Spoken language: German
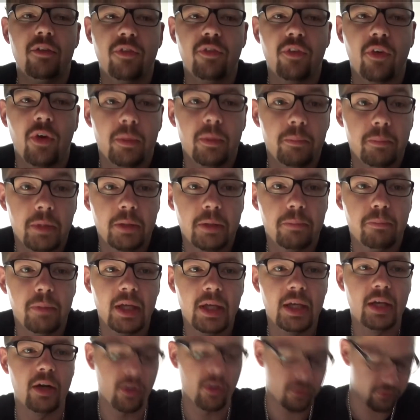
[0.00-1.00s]
Freut mich
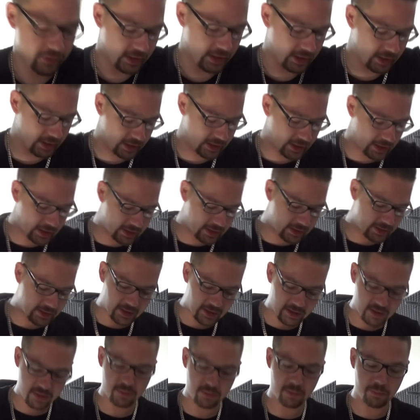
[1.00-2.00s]
mega. Auch wenn da ein kleiner
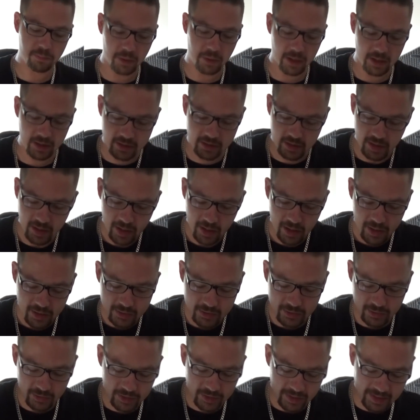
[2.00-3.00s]
Text mit bei ist.
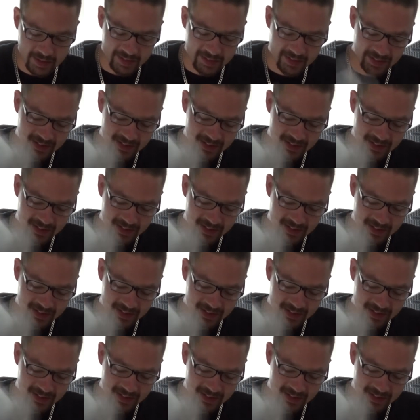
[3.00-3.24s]
So eine.